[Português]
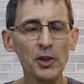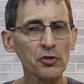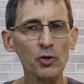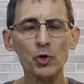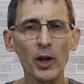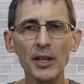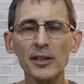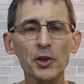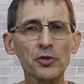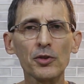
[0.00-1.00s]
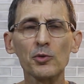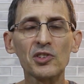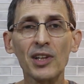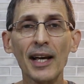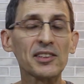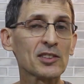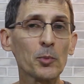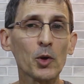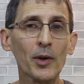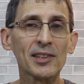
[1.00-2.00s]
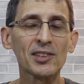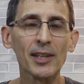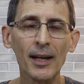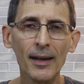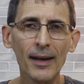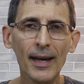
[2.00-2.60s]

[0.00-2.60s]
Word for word: deixa o seu joinha, deixa o seu dislike se não me conhecia.